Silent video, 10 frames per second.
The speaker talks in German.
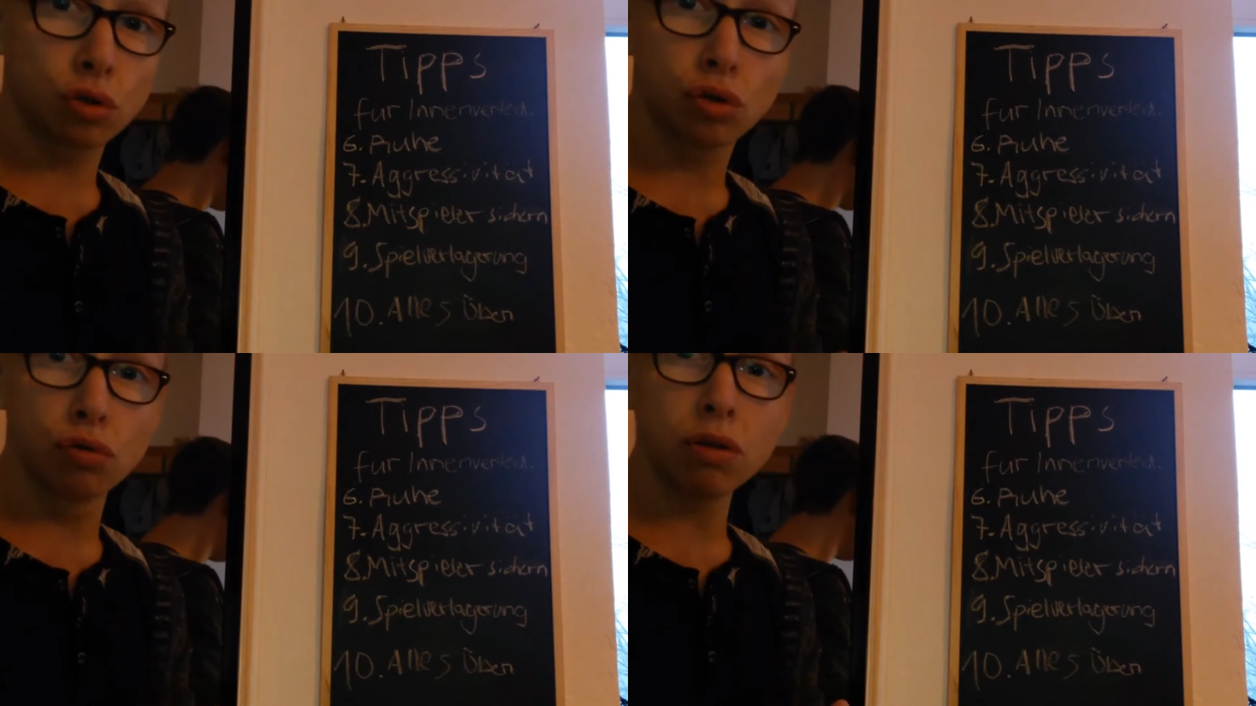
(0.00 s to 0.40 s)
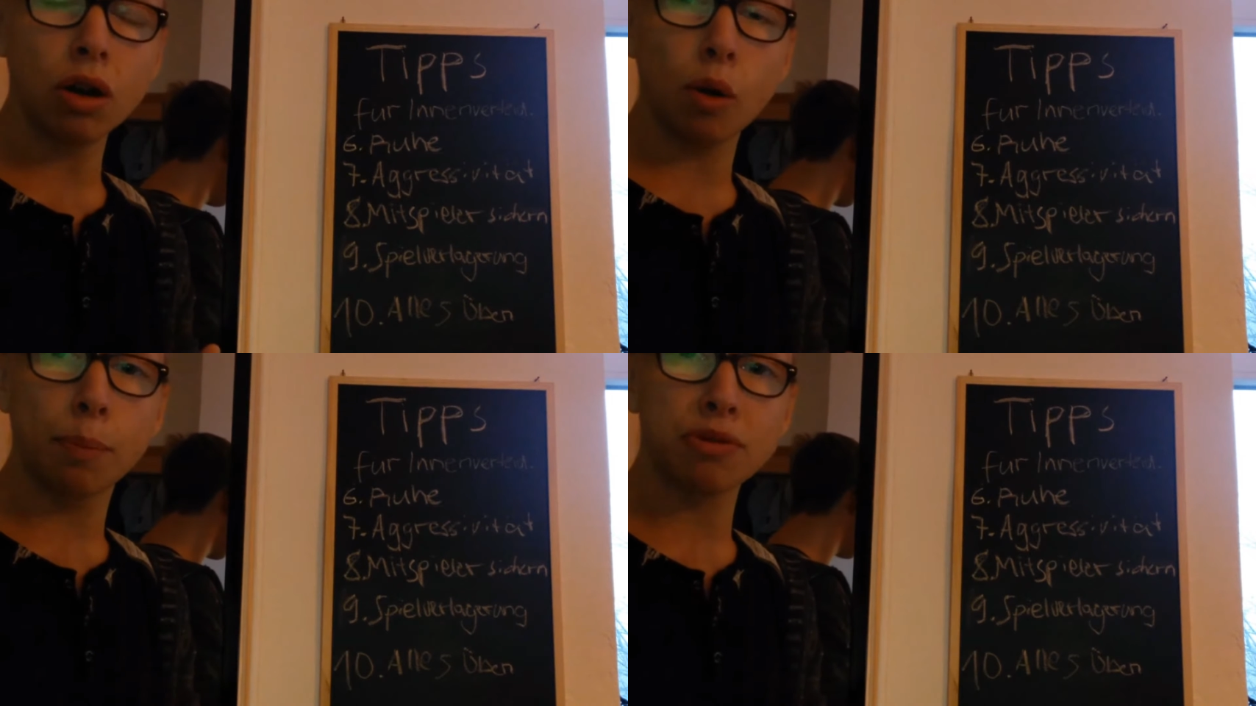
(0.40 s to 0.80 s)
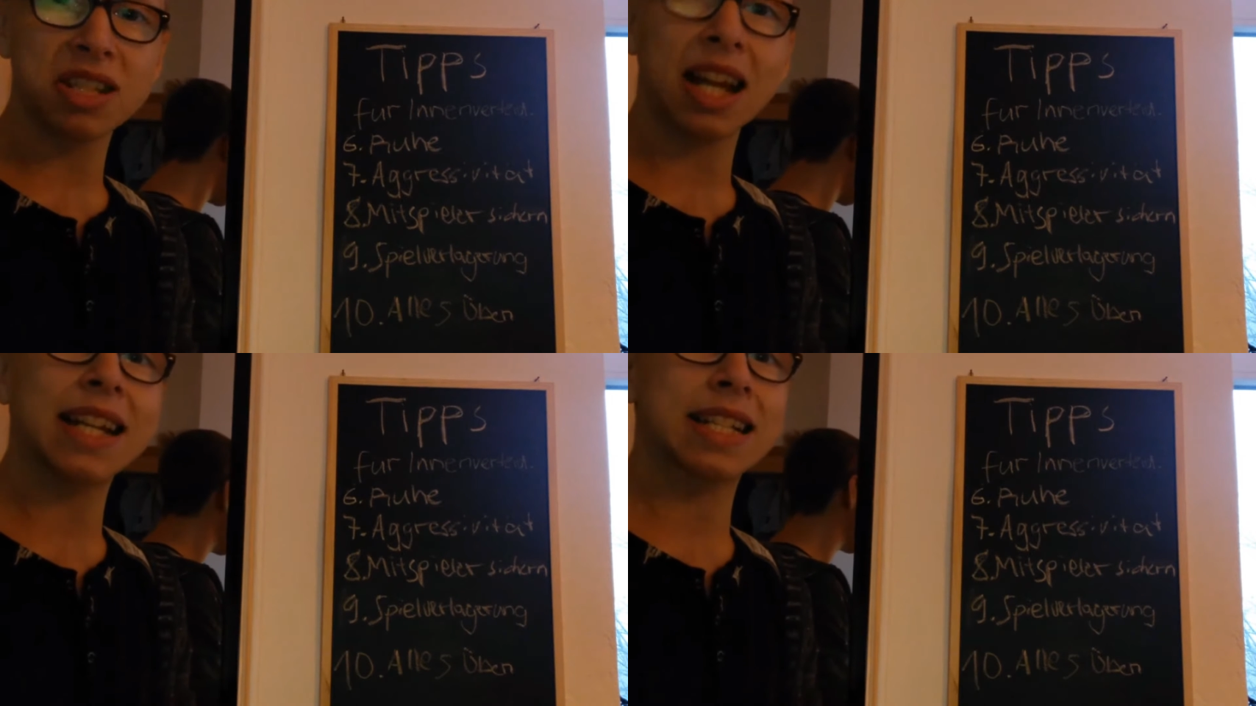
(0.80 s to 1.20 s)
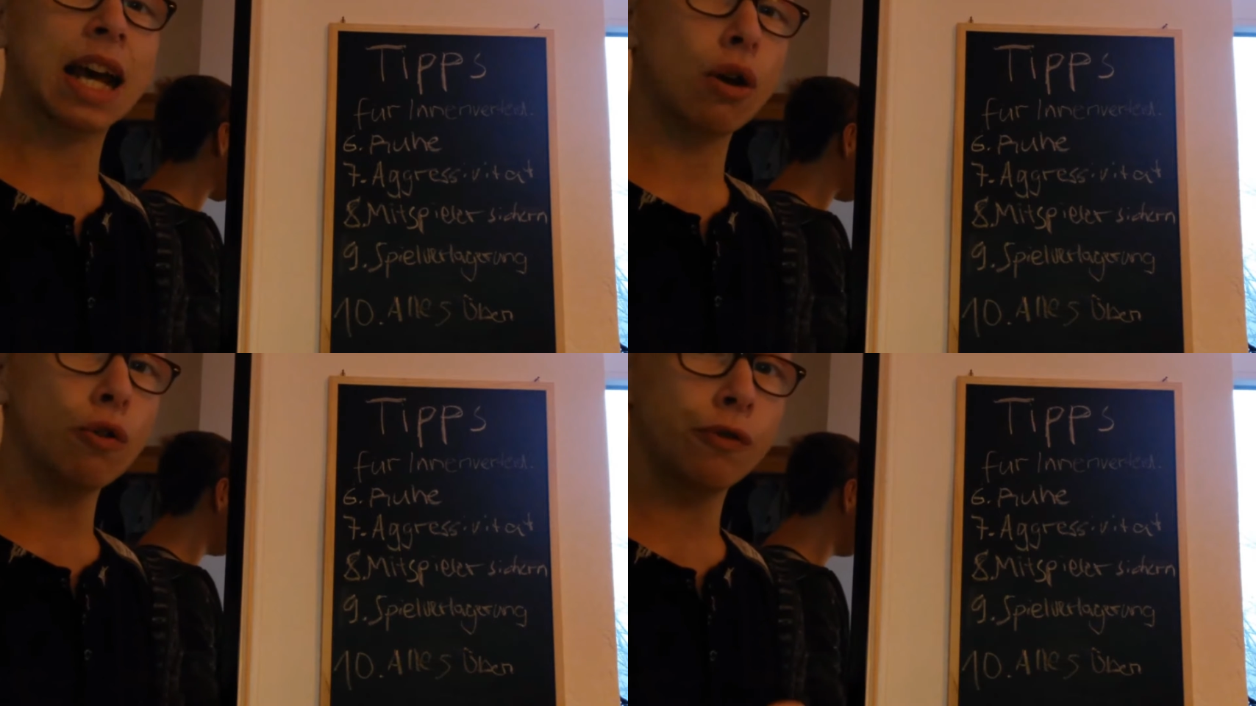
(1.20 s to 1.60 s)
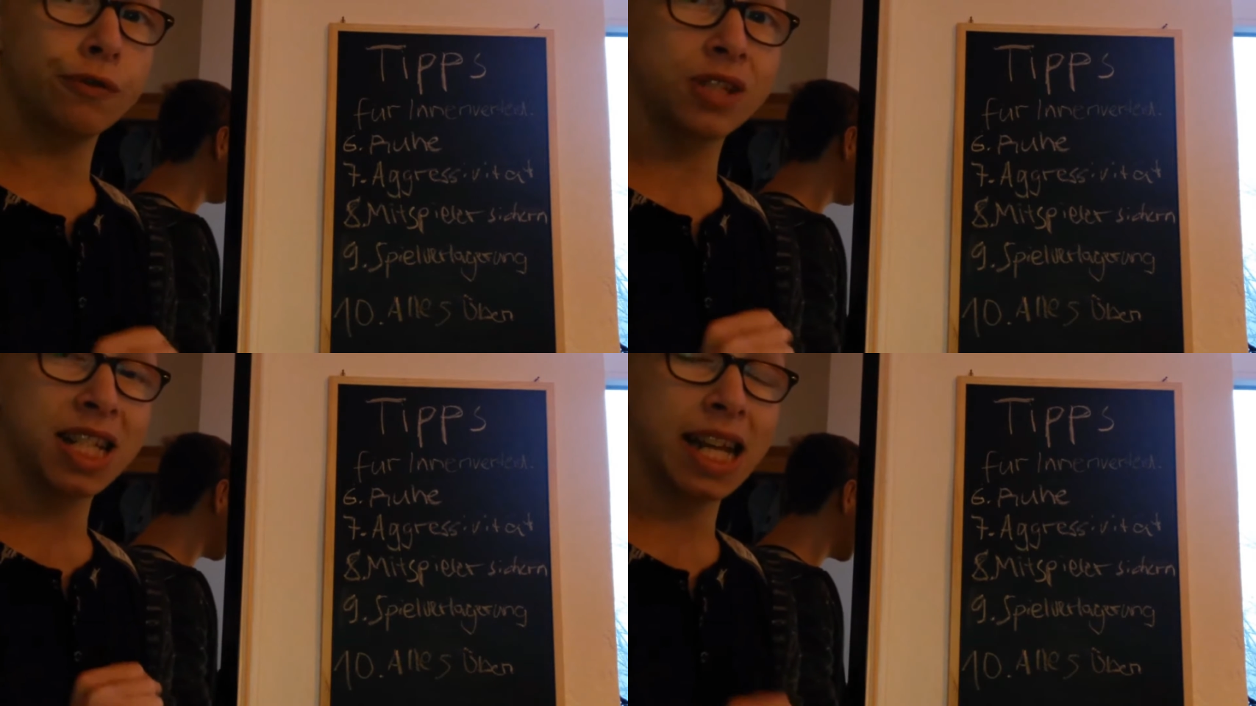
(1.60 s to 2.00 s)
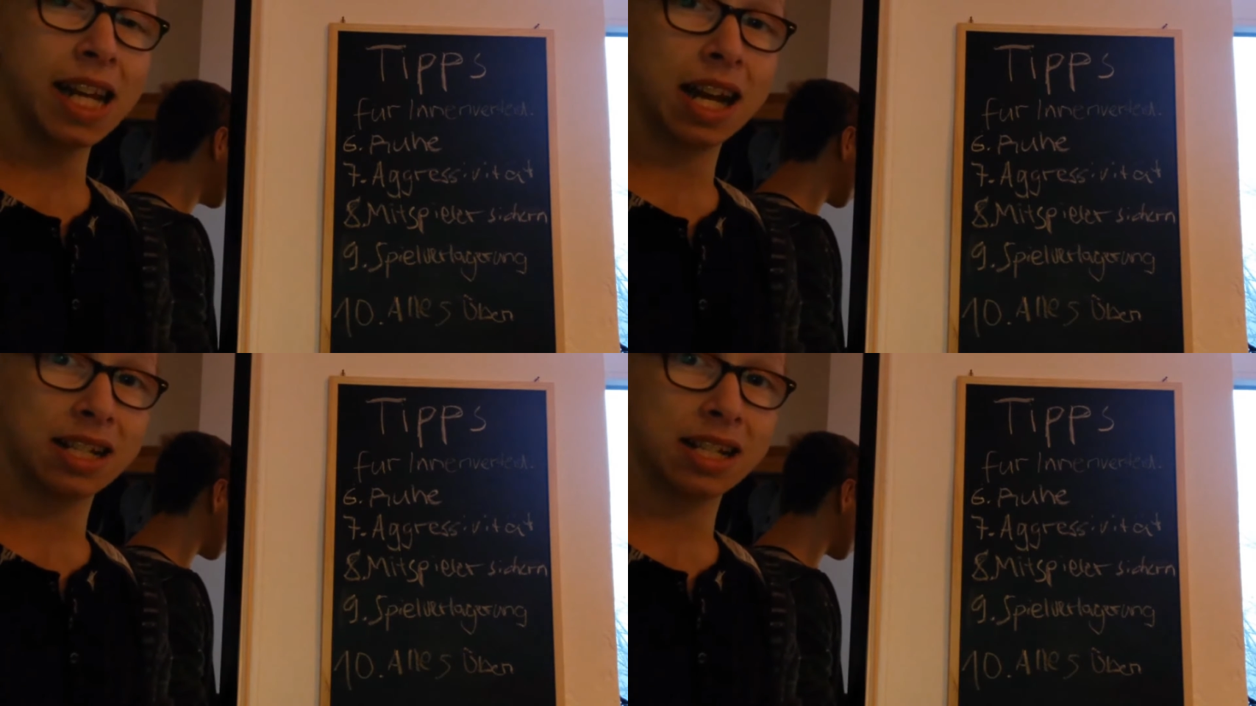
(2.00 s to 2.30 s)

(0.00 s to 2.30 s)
guten Robustheit halt auf die Gegner